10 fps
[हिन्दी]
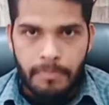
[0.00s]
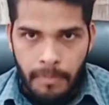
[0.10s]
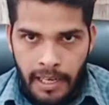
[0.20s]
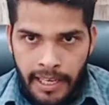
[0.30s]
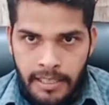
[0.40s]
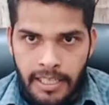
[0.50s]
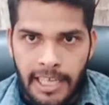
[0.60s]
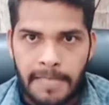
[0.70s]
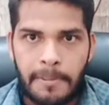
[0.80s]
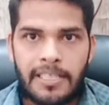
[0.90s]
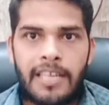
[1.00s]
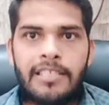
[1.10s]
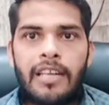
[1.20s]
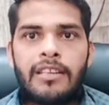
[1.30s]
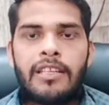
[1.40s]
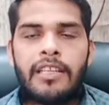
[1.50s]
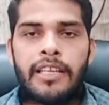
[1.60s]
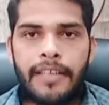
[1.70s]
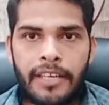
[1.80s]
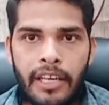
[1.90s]
मतलब के 40-50 छात्र
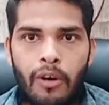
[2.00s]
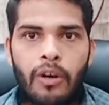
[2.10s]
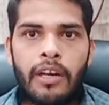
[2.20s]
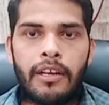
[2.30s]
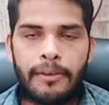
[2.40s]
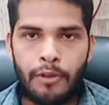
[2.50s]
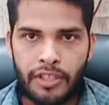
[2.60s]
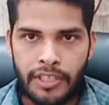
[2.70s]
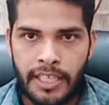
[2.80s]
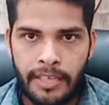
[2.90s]
इकट्ठे होकर यूनिवर्सिटी